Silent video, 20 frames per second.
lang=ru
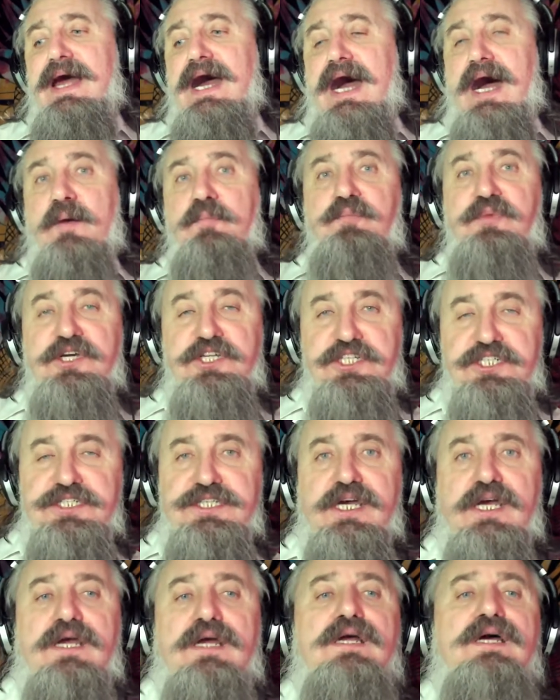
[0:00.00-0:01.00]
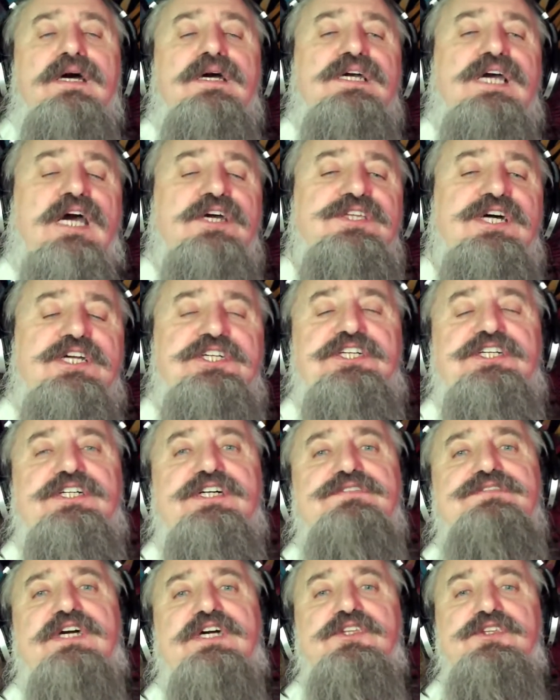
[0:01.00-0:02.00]
Обычно когда
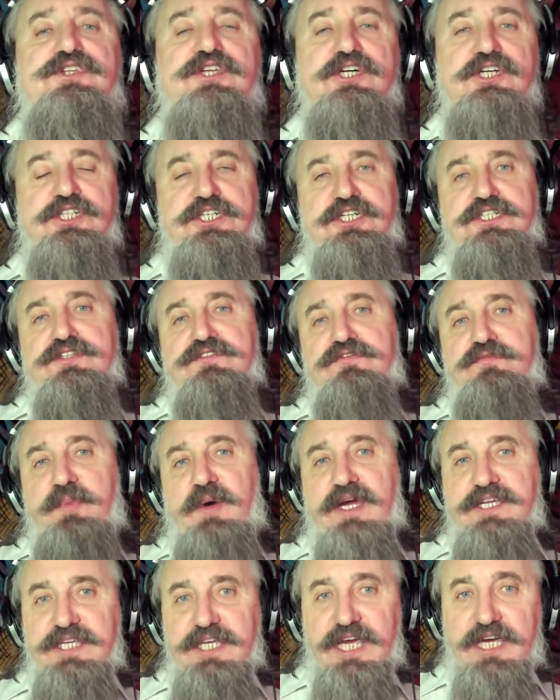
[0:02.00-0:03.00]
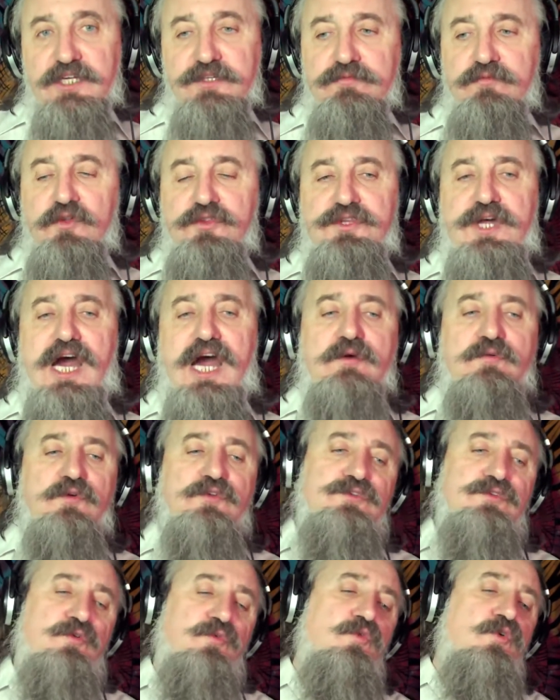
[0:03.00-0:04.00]
человек дышит в пакет вот так
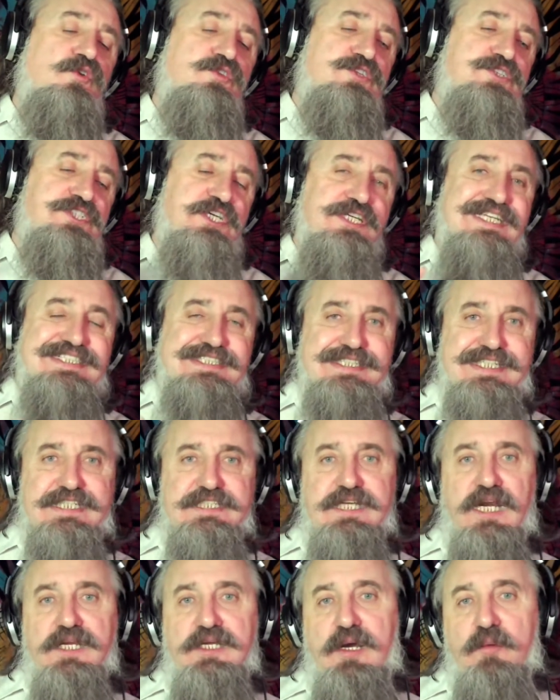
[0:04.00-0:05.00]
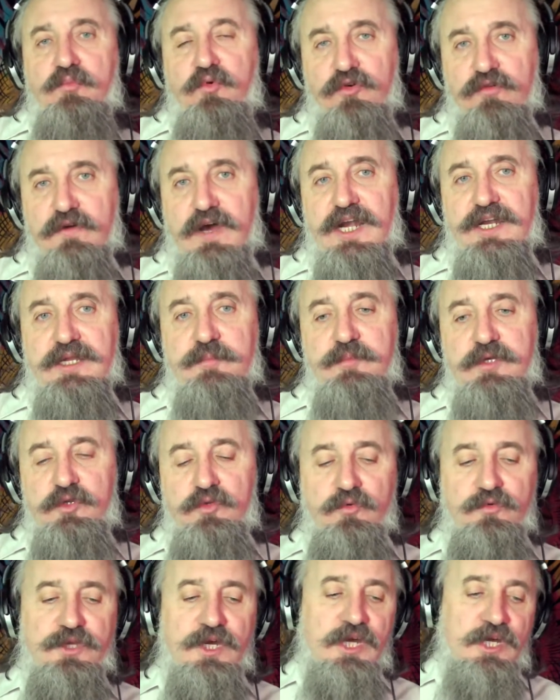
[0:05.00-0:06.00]
вот, он через несколько буквально
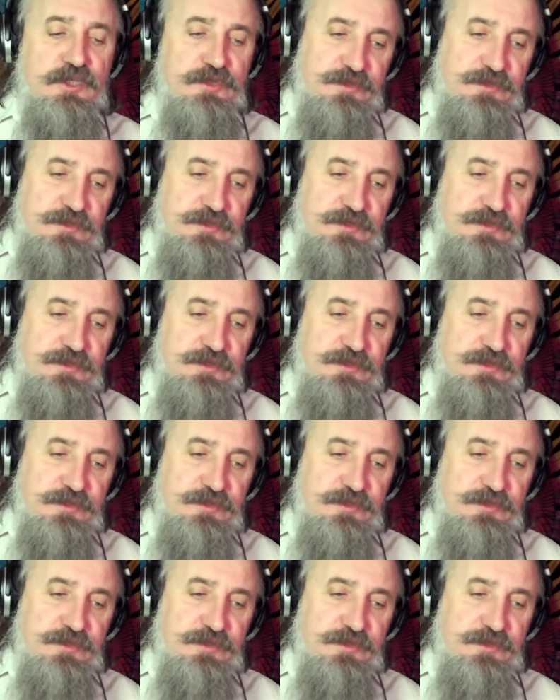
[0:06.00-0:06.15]
минут,